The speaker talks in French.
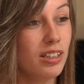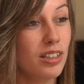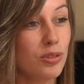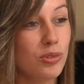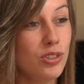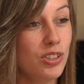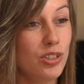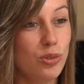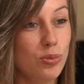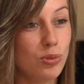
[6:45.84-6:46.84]
Et je me dis, si
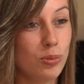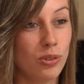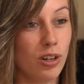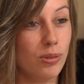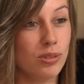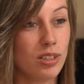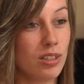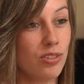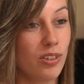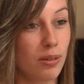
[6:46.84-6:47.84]
j'ai du pso pendant la
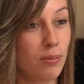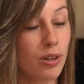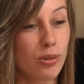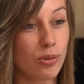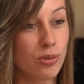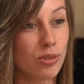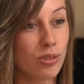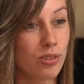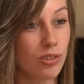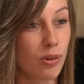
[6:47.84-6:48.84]
grossesse, je vais être malheureuse,
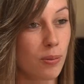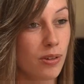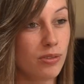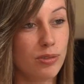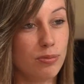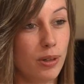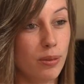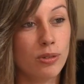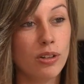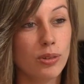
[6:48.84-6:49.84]
je vais pas vivre
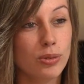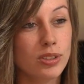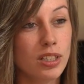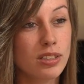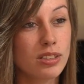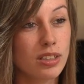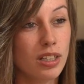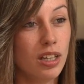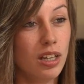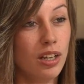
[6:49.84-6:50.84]
pleinement la grossesse.
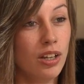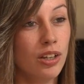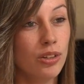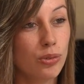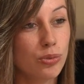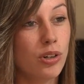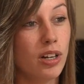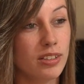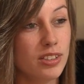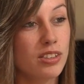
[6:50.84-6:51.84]
Donc
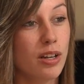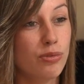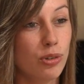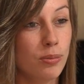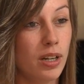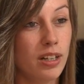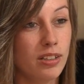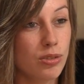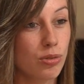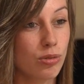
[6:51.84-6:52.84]
voilà, si ça flambe à la
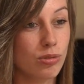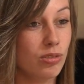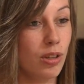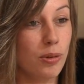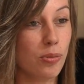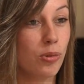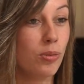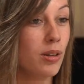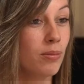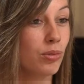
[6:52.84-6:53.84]
naissance, il n'y a pas de
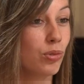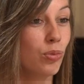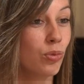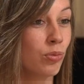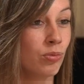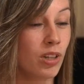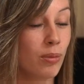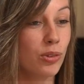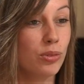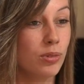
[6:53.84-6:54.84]
problème, parce que mon
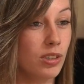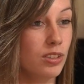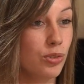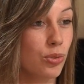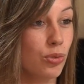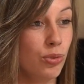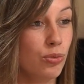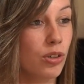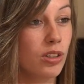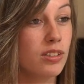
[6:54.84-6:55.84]
dermatologue m'a dit qu'une
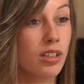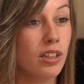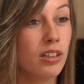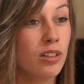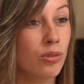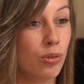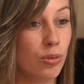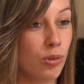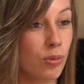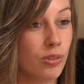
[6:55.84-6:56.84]
fois qu'il sera né, on
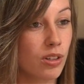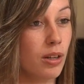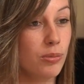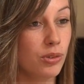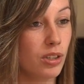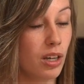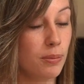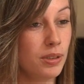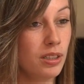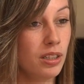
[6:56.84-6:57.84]
recommencera la
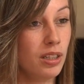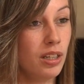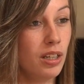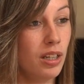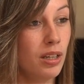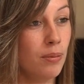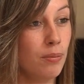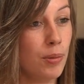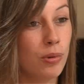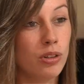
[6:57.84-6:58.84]
biothérapie.
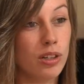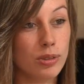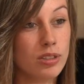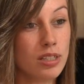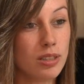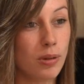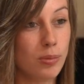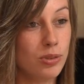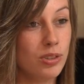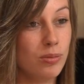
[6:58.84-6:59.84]
Mais pendant la grossesse, c'est pas
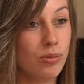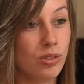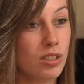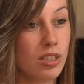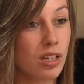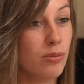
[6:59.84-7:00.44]
possible, donc c'est ça